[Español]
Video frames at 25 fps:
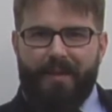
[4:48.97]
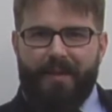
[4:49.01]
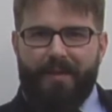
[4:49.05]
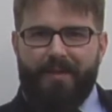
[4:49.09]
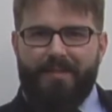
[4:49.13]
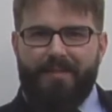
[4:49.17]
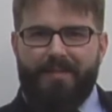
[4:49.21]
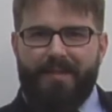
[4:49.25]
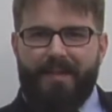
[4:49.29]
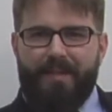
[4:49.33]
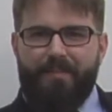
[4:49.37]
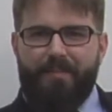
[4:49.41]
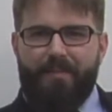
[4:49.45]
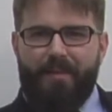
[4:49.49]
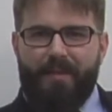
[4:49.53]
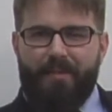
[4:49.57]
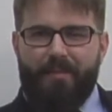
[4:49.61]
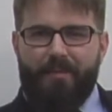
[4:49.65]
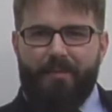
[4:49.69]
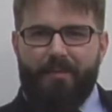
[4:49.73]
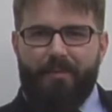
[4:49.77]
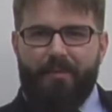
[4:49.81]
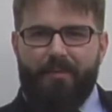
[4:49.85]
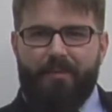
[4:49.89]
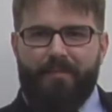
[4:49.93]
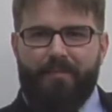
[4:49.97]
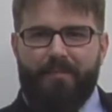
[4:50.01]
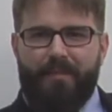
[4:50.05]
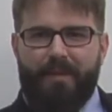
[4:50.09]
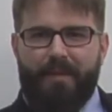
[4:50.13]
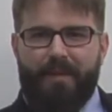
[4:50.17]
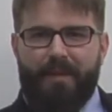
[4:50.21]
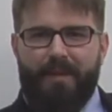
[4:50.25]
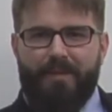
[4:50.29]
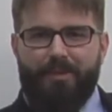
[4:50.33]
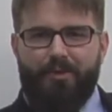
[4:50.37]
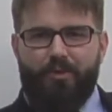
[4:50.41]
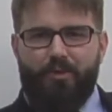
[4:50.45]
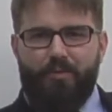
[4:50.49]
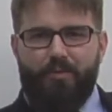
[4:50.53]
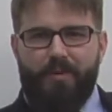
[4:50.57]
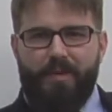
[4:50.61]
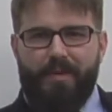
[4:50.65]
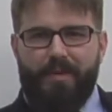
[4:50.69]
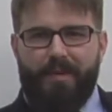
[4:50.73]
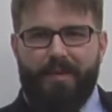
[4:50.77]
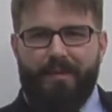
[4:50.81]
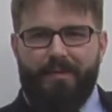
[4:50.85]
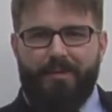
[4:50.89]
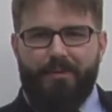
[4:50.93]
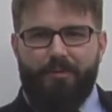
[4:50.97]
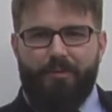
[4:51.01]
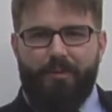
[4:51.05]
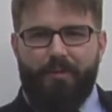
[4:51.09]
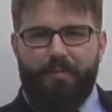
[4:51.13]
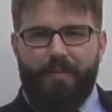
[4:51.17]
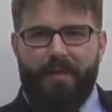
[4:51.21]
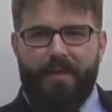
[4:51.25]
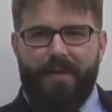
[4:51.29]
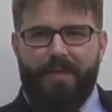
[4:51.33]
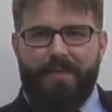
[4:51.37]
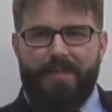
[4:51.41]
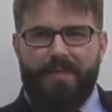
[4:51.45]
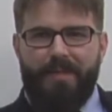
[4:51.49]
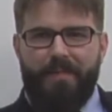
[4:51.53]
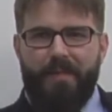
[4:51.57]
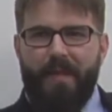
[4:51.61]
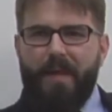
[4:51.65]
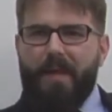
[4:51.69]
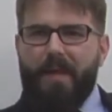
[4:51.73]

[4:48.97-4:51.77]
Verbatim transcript: en ser miembro de las comunidades europeas.